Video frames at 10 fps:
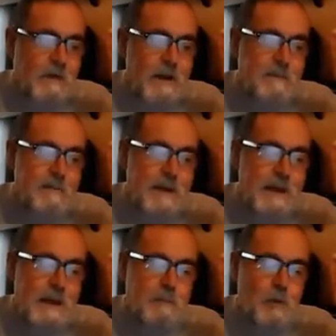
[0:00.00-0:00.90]
farebbe
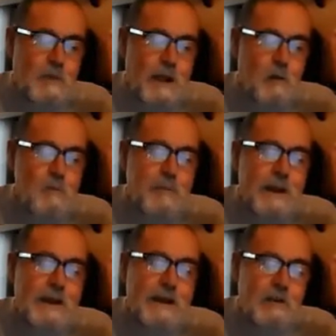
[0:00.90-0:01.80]
bene ad approntare un
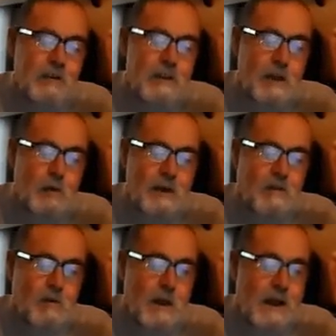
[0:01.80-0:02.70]
piano energetico
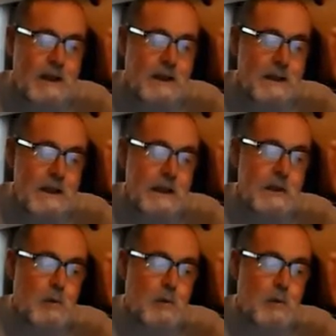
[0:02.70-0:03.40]
nazionale